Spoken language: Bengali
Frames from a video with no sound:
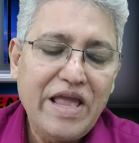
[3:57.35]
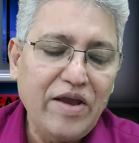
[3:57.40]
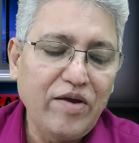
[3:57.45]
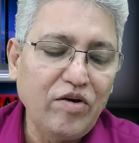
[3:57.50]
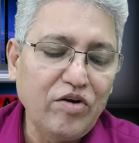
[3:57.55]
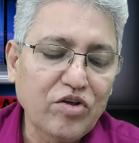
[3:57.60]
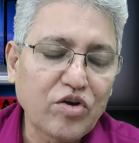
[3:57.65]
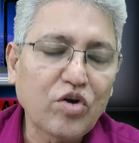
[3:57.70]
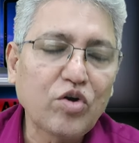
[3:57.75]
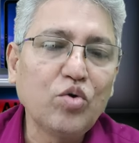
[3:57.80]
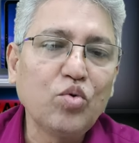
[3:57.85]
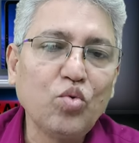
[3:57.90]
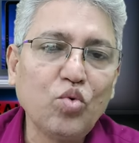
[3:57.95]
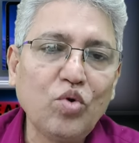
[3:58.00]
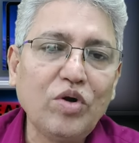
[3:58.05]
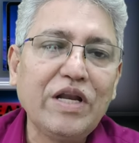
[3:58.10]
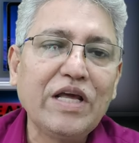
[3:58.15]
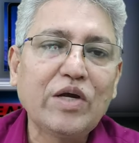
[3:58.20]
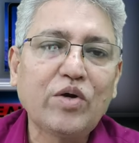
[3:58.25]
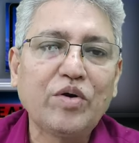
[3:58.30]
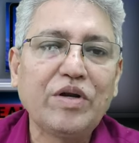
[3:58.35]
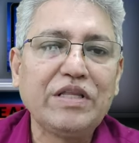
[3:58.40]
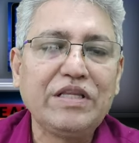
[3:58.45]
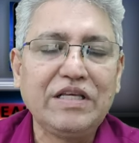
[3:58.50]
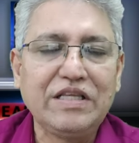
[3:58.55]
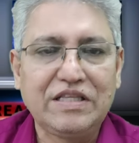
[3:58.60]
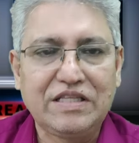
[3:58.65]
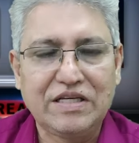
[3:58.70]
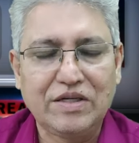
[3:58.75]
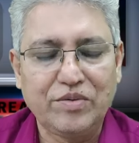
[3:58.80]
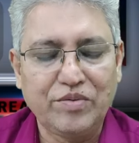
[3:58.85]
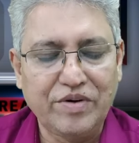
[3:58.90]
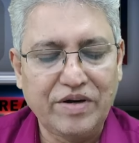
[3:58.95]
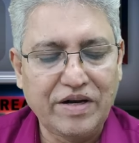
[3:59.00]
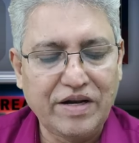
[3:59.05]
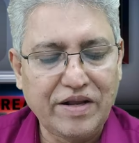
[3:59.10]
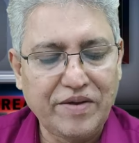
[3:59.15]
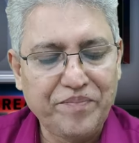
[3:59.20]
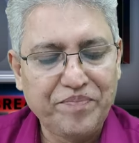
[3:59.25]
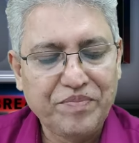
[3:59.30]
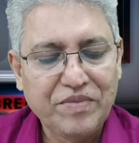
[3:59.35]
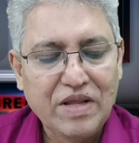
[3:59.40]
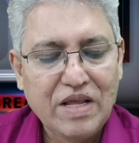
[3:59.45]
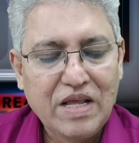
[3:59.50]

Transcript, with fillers: এগুলি যখন উল্লেখ করে দিচ্ছেন ওনারা